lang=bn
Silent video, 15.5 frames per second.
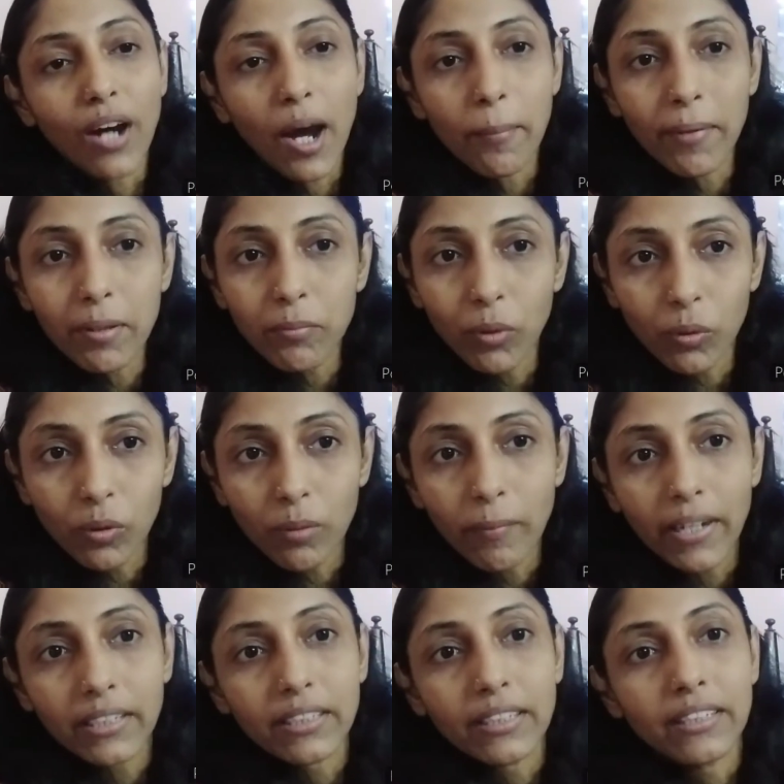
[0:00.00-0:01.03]
আবার
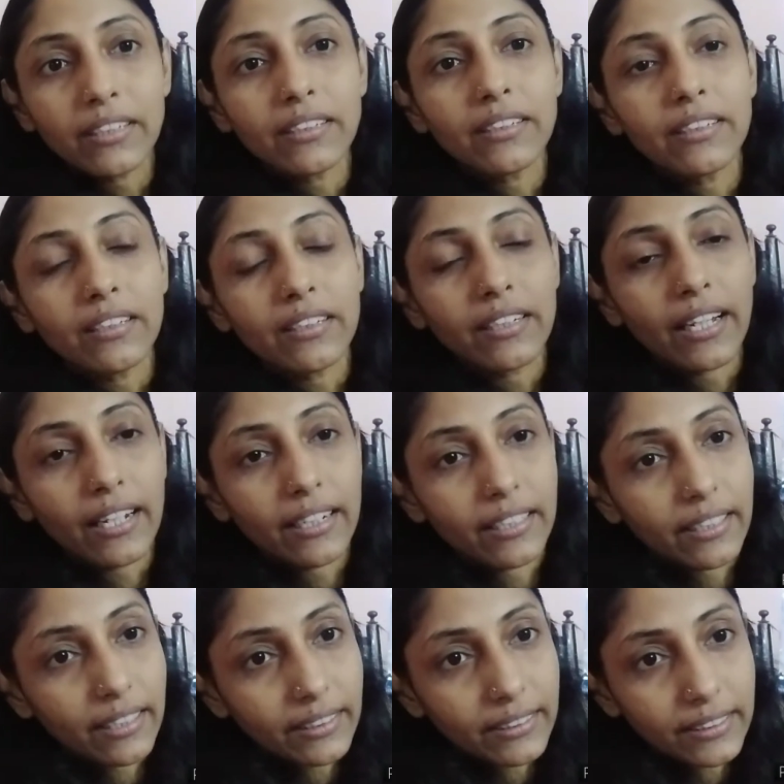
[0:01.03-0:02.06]
মঙ্গলবার দিন ডেট
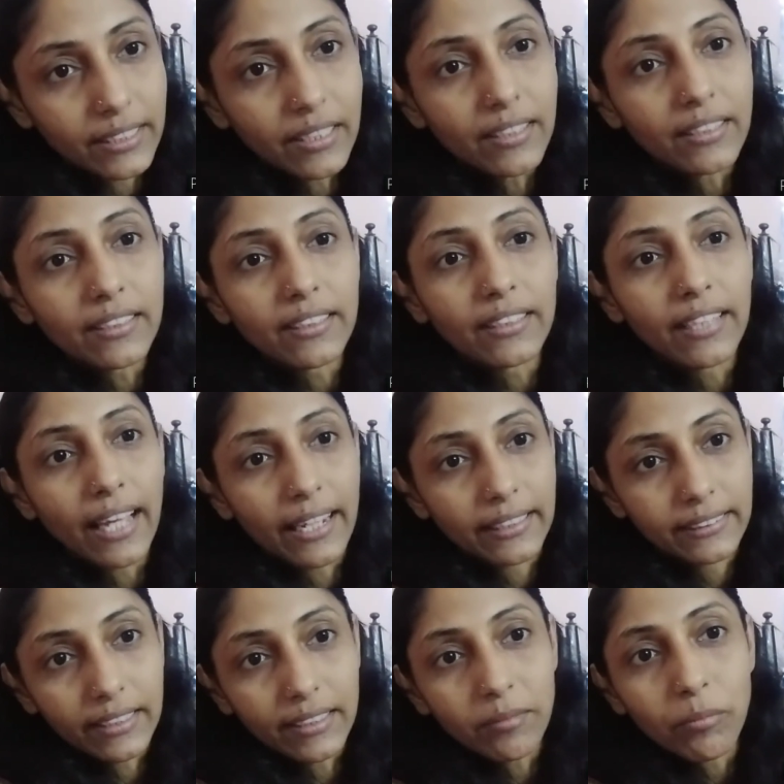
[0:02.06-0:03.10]
দিয়েছে দেখা
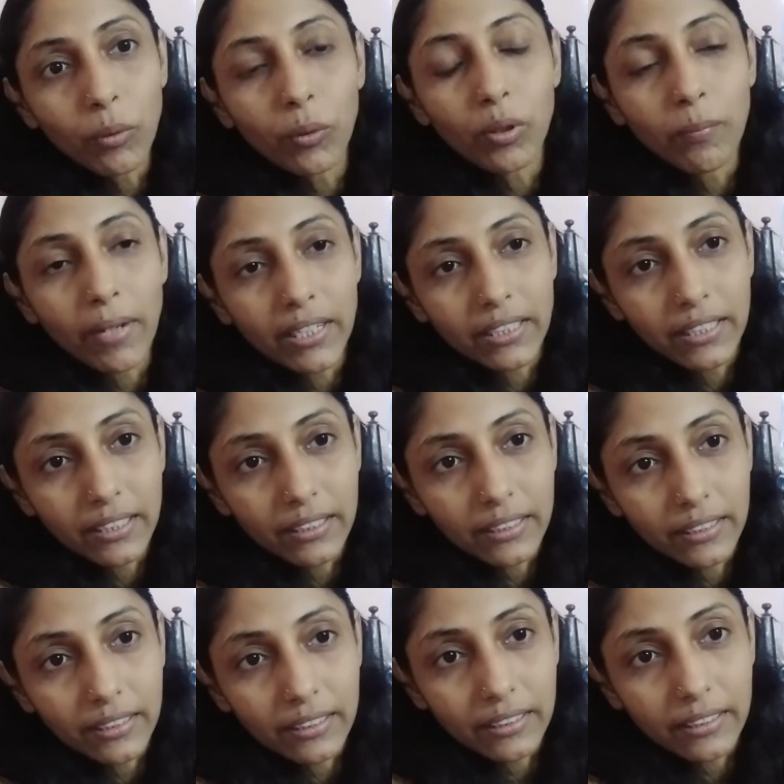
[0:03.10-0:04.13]
যাক মঙ্গলবার দিন
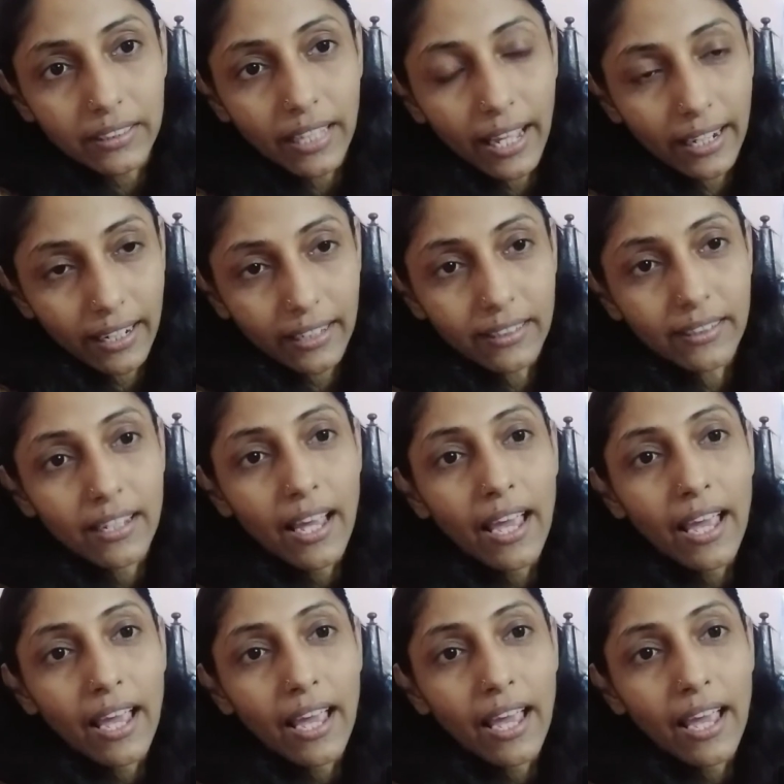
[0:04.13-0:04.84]
দেখায়